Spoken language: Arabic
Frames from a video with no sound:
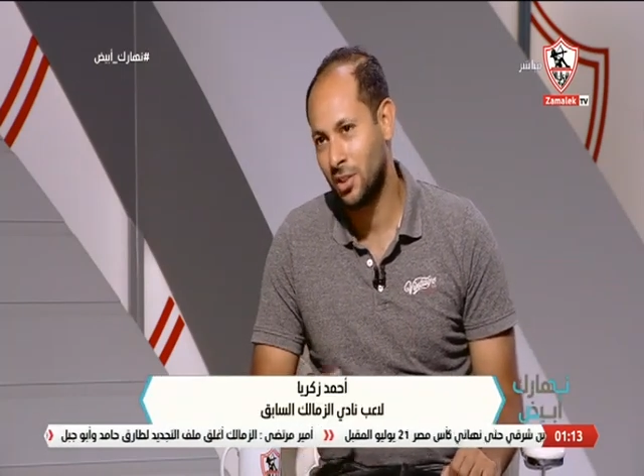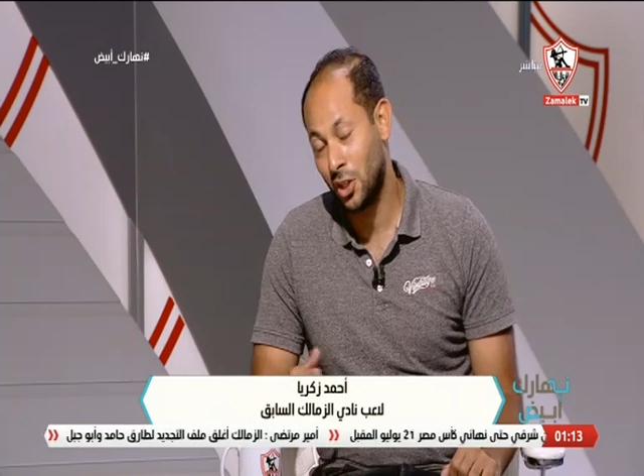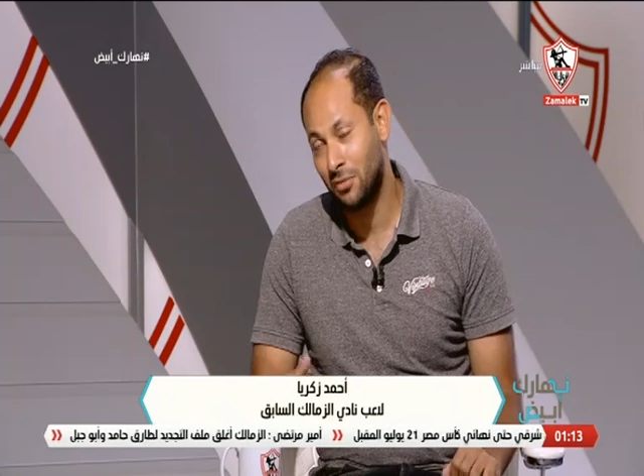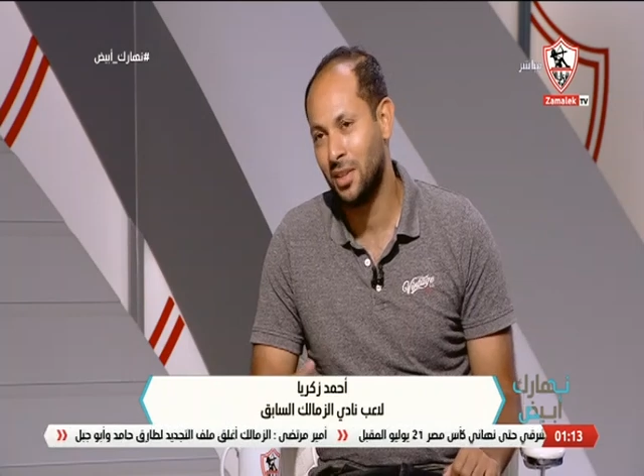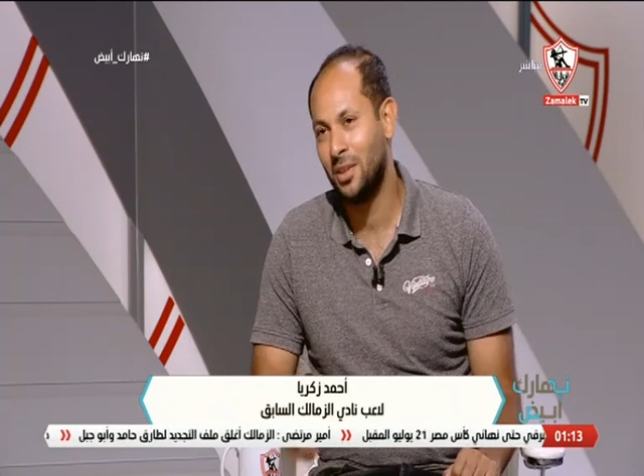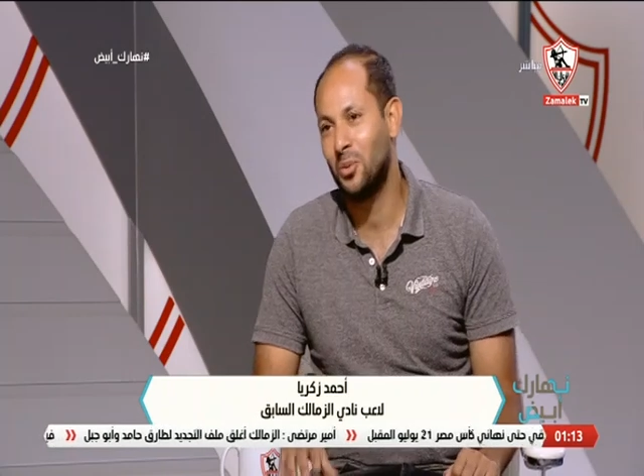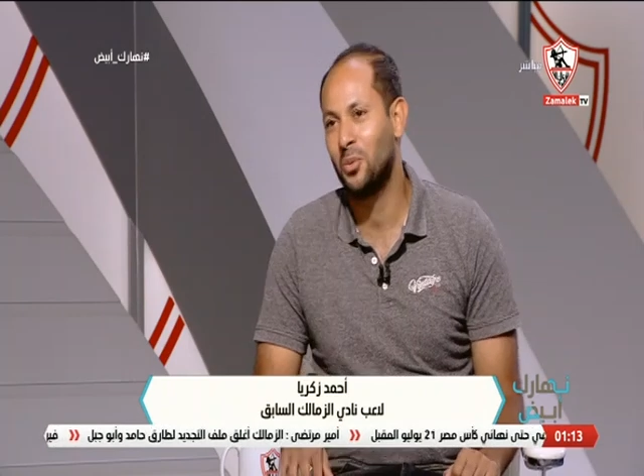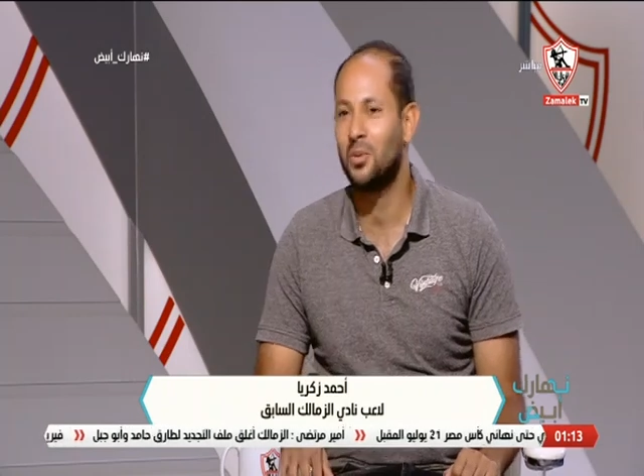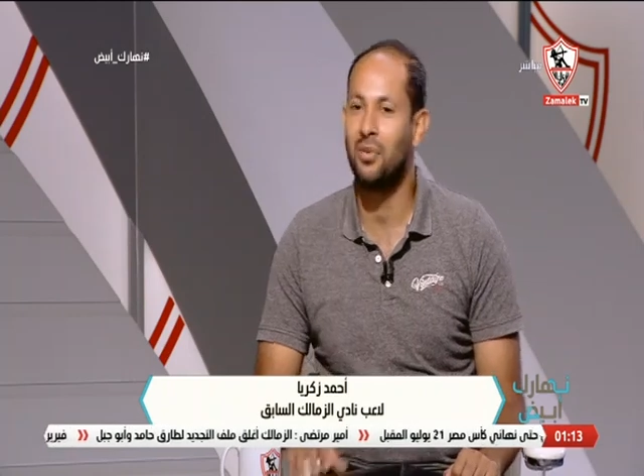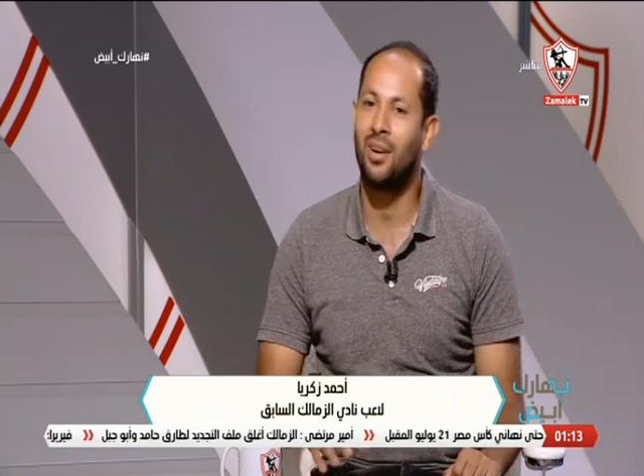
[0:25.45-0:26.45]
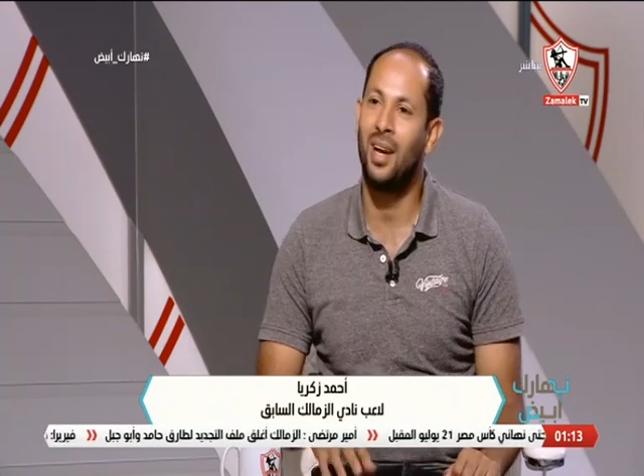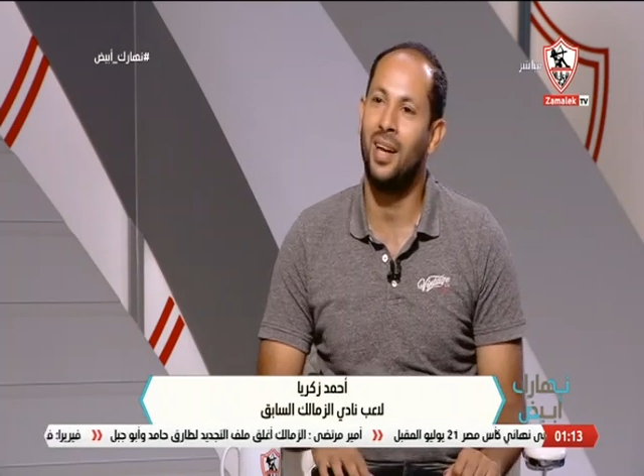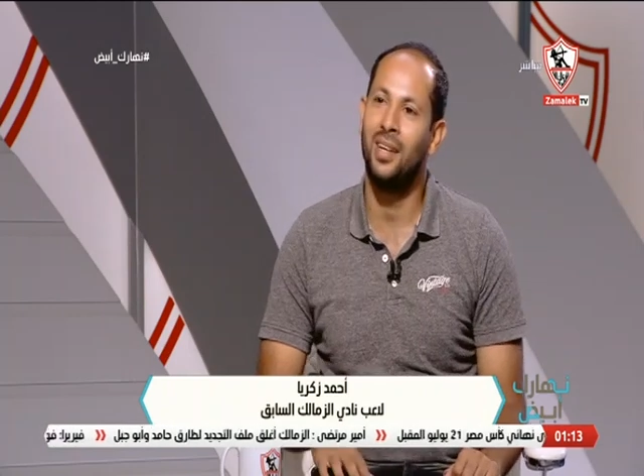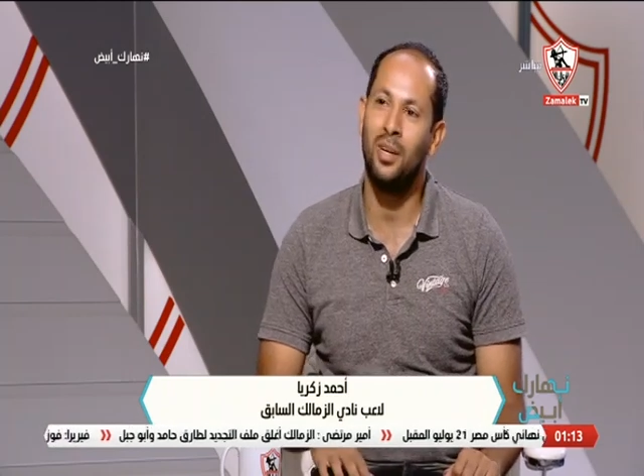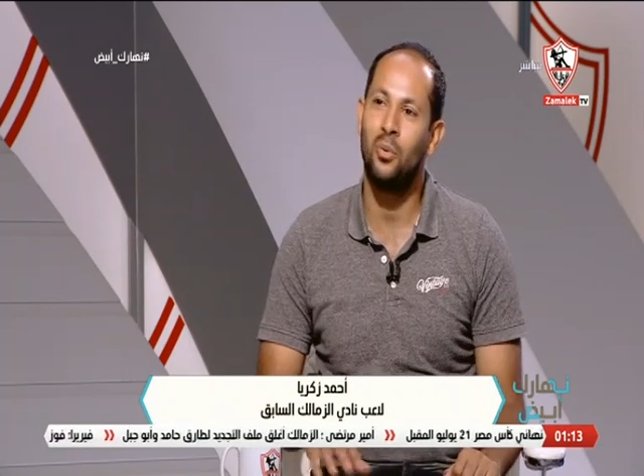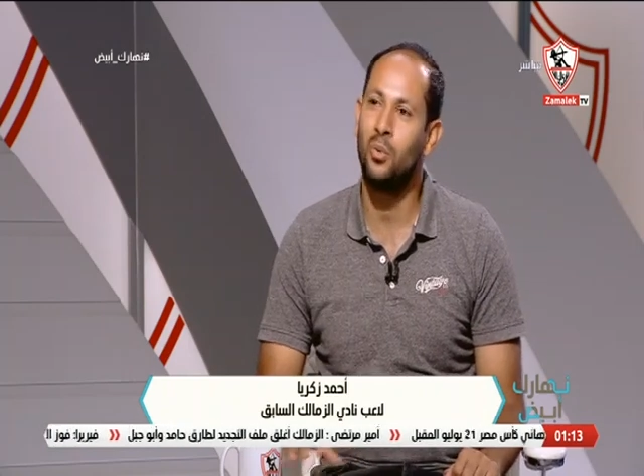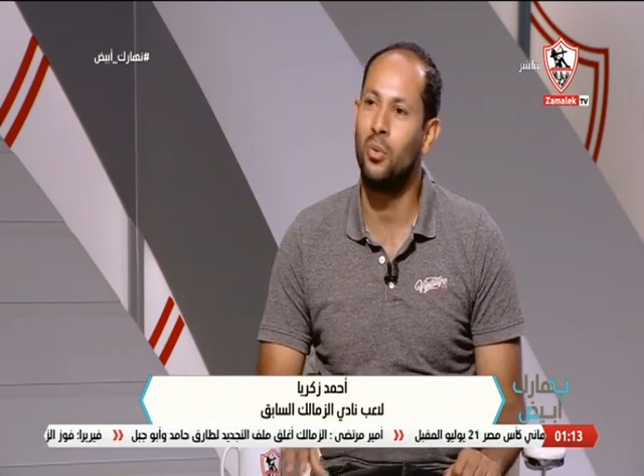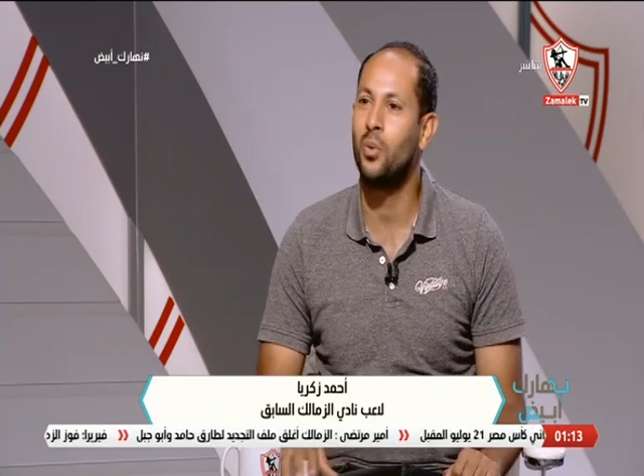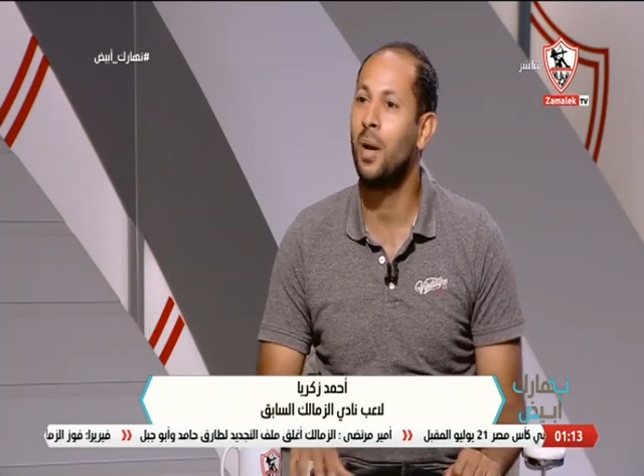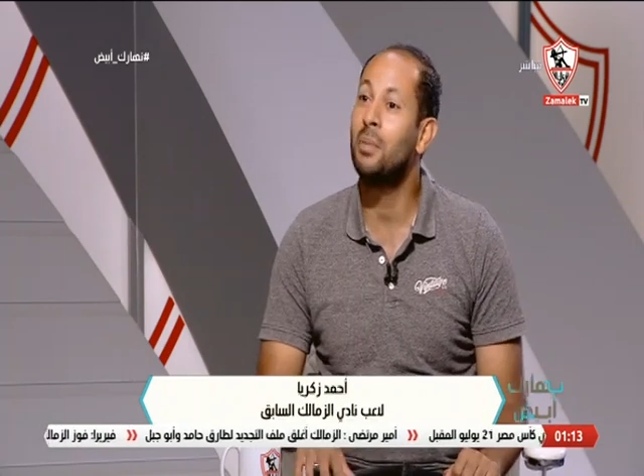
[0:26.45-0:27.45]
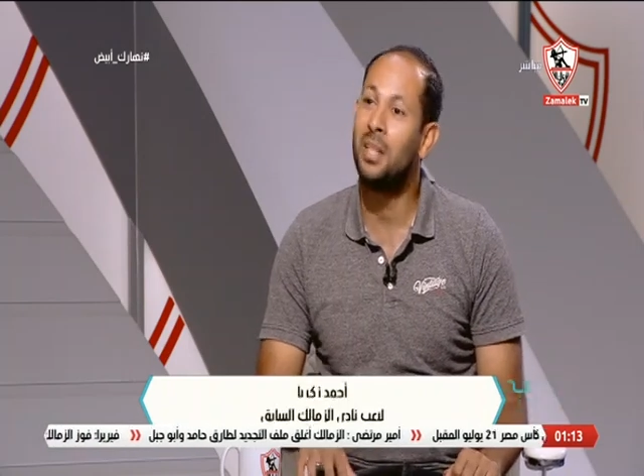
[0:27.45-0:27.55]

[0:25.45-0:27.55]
شافني واتفرج عليا وكان